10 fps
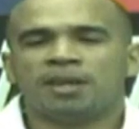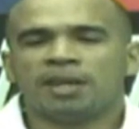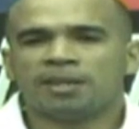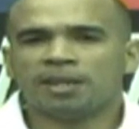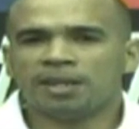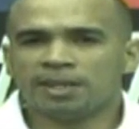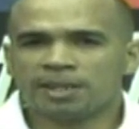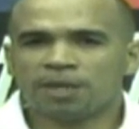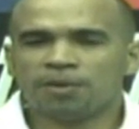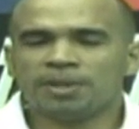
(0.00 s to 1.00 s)
del
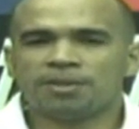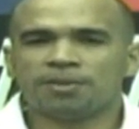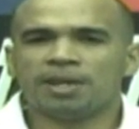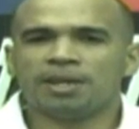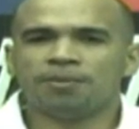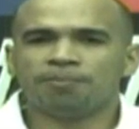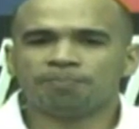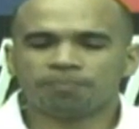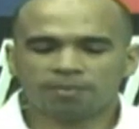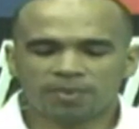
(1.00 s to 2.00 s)
Estado venezolano,
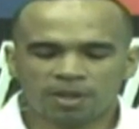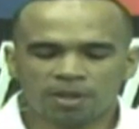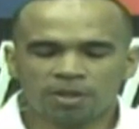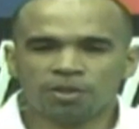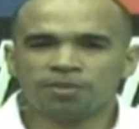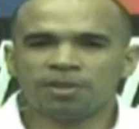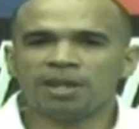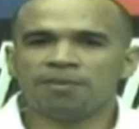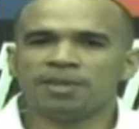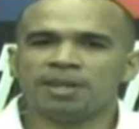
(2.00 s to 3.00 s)
no se le
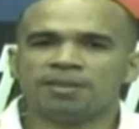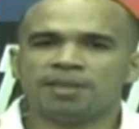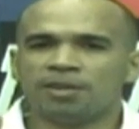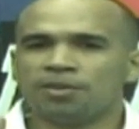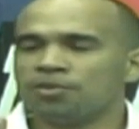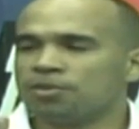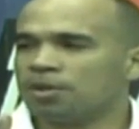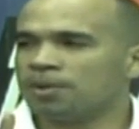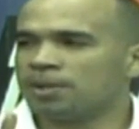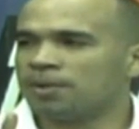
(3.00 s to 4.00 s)
ha financiado ni un
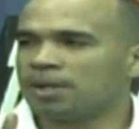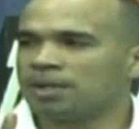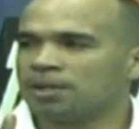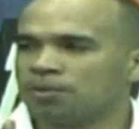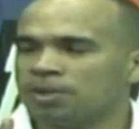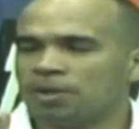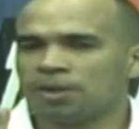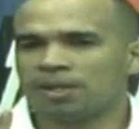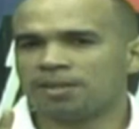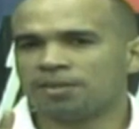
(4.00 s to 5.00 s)
solo bolívar a ninguna
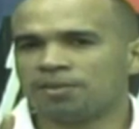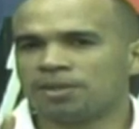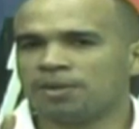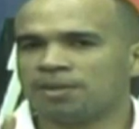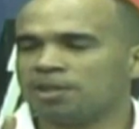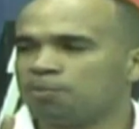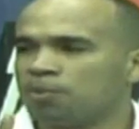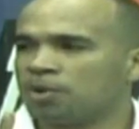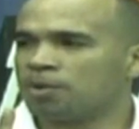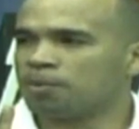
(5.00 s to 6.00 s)
organización de base del
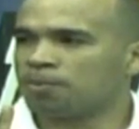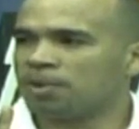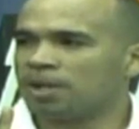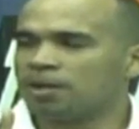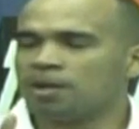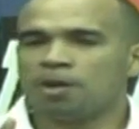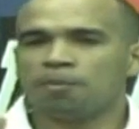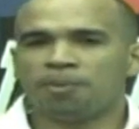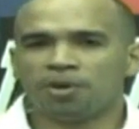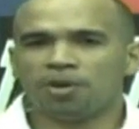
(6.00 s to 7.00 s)
poder popular,
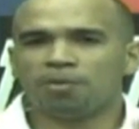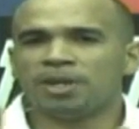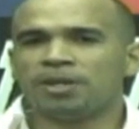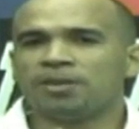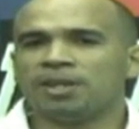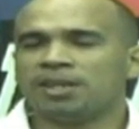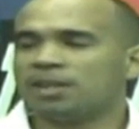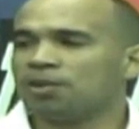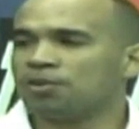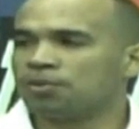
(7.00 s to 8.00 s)
por lo menos del
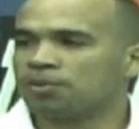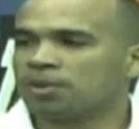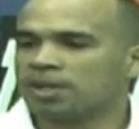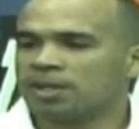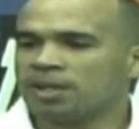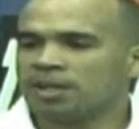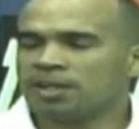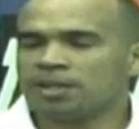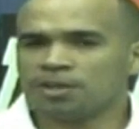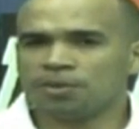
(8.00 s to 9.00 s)
Estado Sucre.
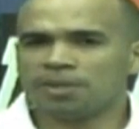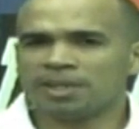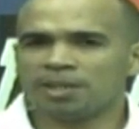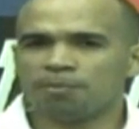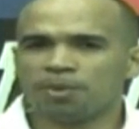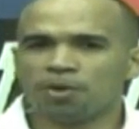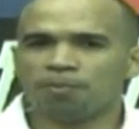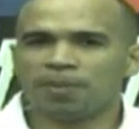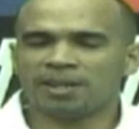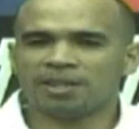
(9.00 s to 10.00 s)
Y eso es bastante
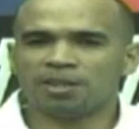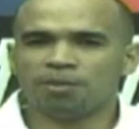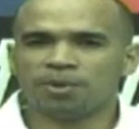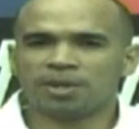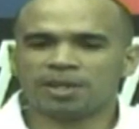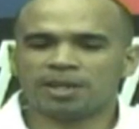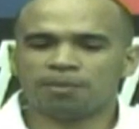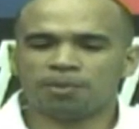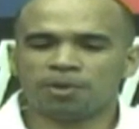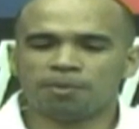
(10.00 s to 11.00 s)
preocupante, ¿no? Porque el
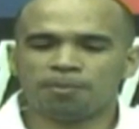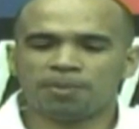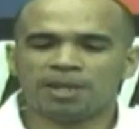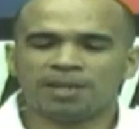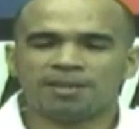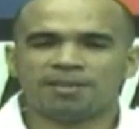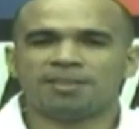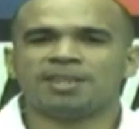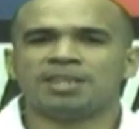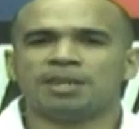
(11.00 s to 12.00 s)
Poder Popular
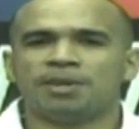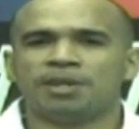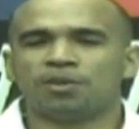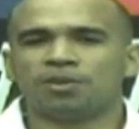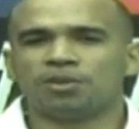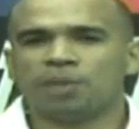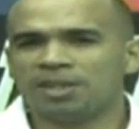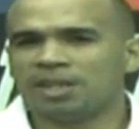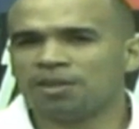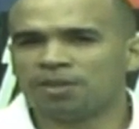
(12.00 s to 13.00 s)
necesita saber
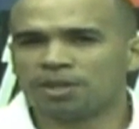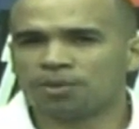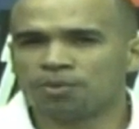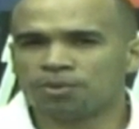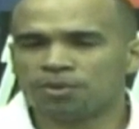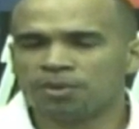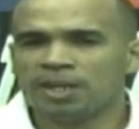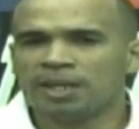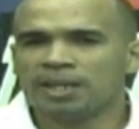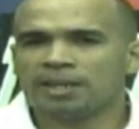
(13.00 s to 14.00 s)
dónde están los recursos
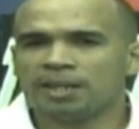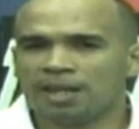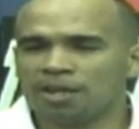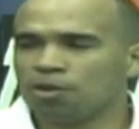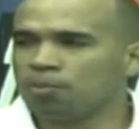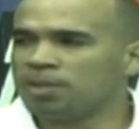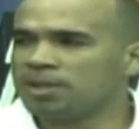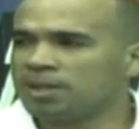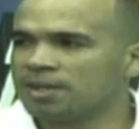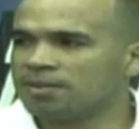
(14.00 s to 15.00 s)
del año
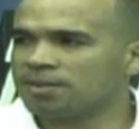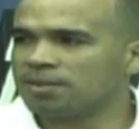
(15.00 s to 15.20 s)
2013,